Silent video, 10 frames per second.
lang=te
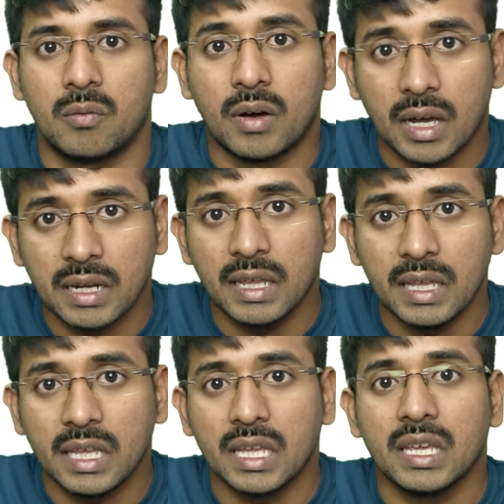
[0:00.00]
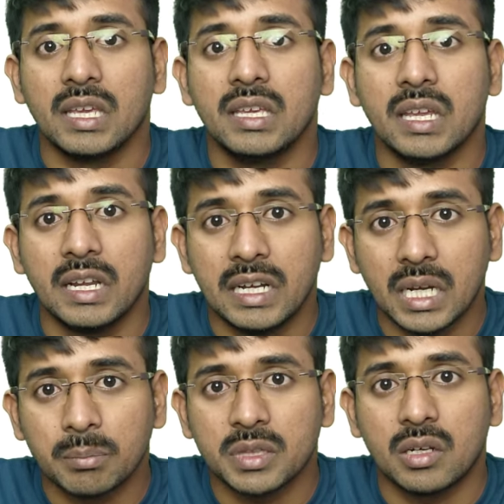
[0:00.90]
వాళ్ళే ఈ
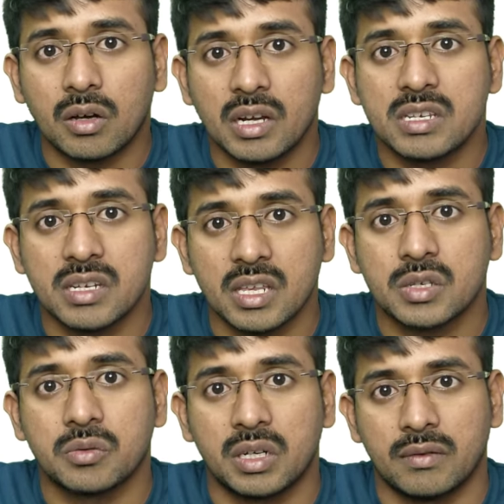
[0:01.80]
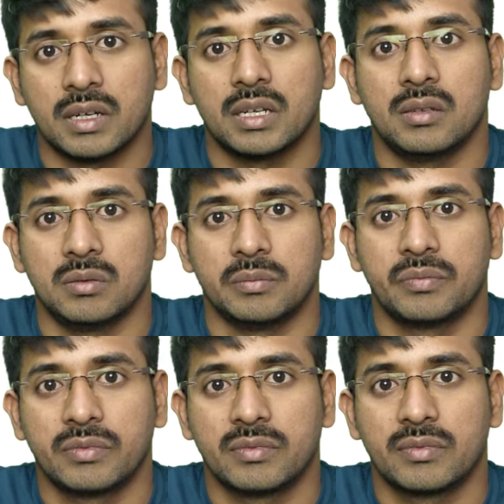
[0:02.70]
ఇన్డెప్త్ నాలెడ్జ్ నేర్చుకున్న వాళ్ళు
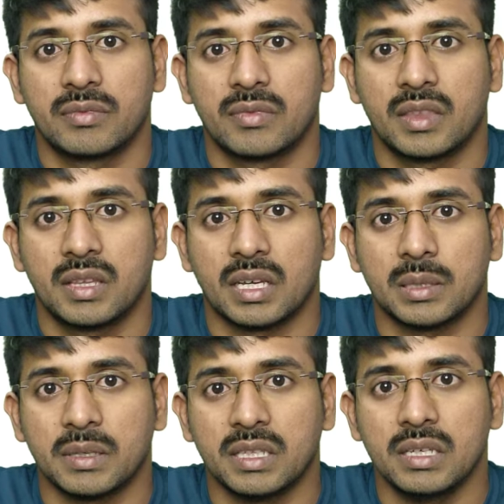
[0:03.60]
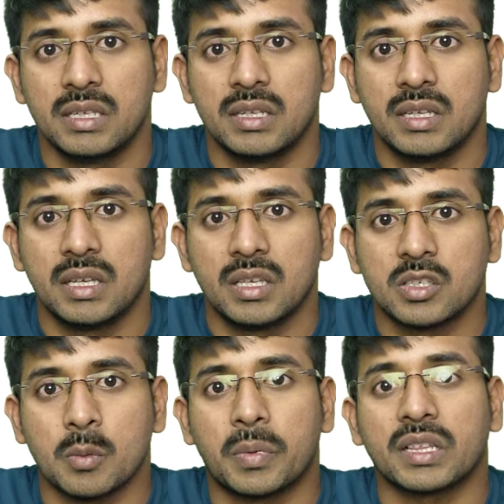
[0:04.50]
అర్థమైందా
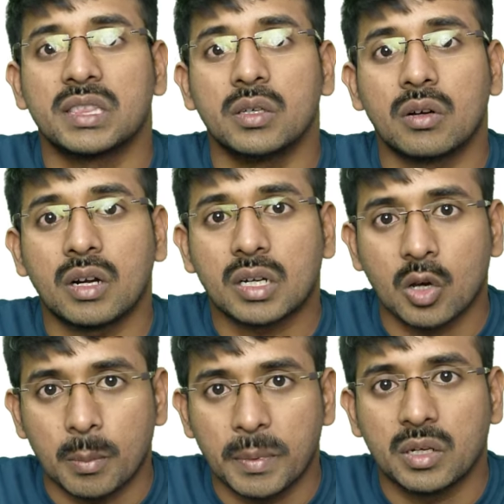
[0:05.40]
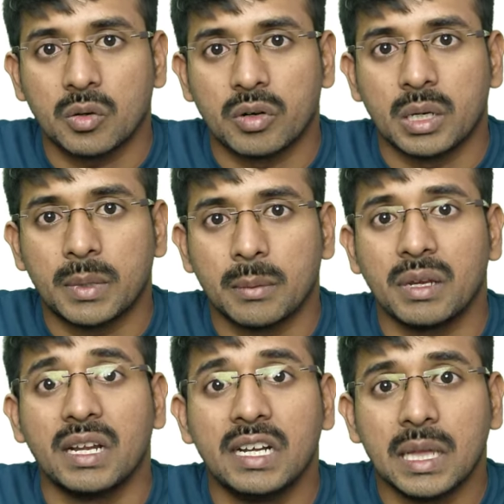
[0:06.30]
సో ప్రతి ఒక్క టాపిక్ని కూడా మనం
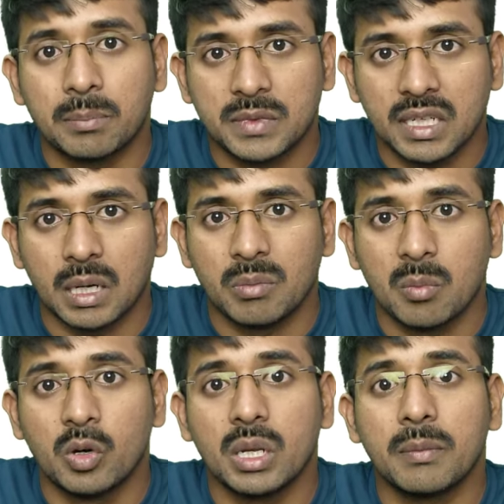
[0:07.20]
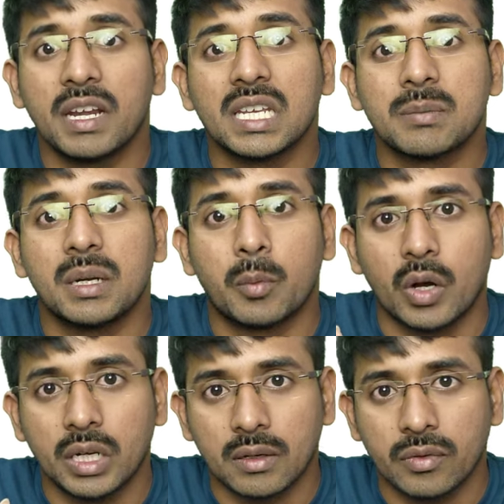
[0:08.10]
ఇన్డెప్త్గా మెమొరీ మేనేజ్మెంట్
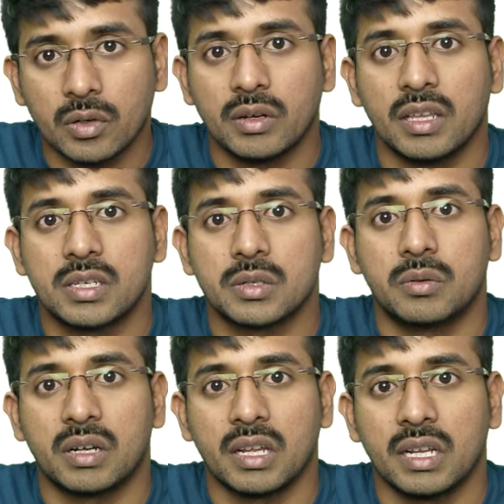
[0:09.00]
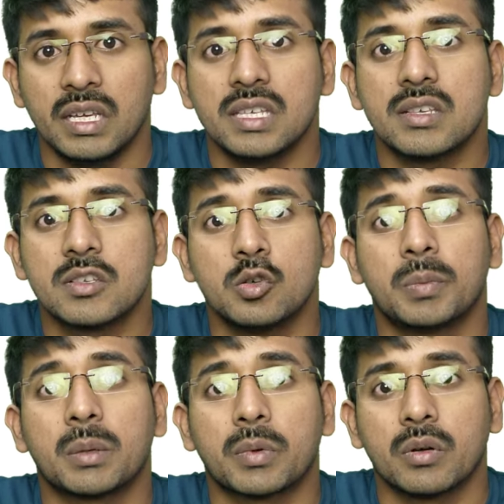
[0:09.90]
పాయింట్ ఆఫ్ వ్యూలో నేర్చుకుంటేనే
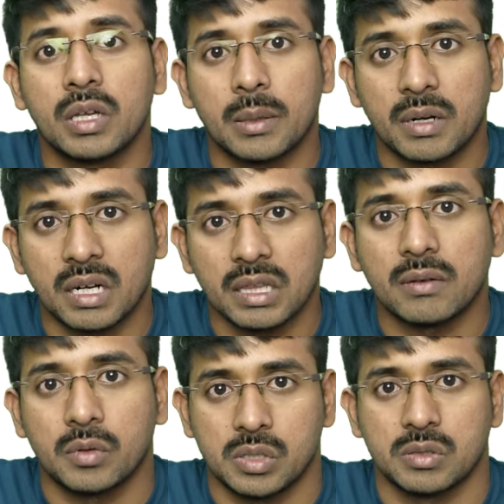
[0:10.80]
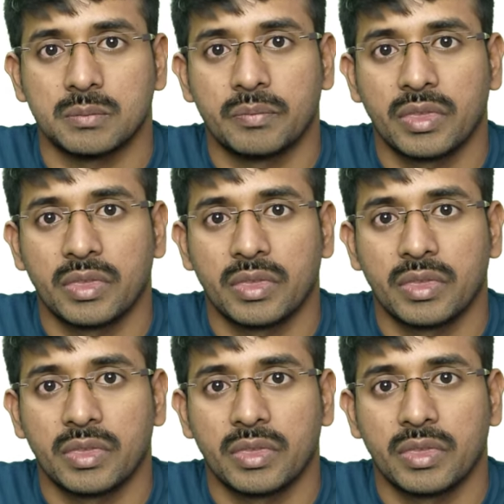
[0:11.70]
సూపర్ ప్రోగ్రామర్ అనేది అవ్వచ్చు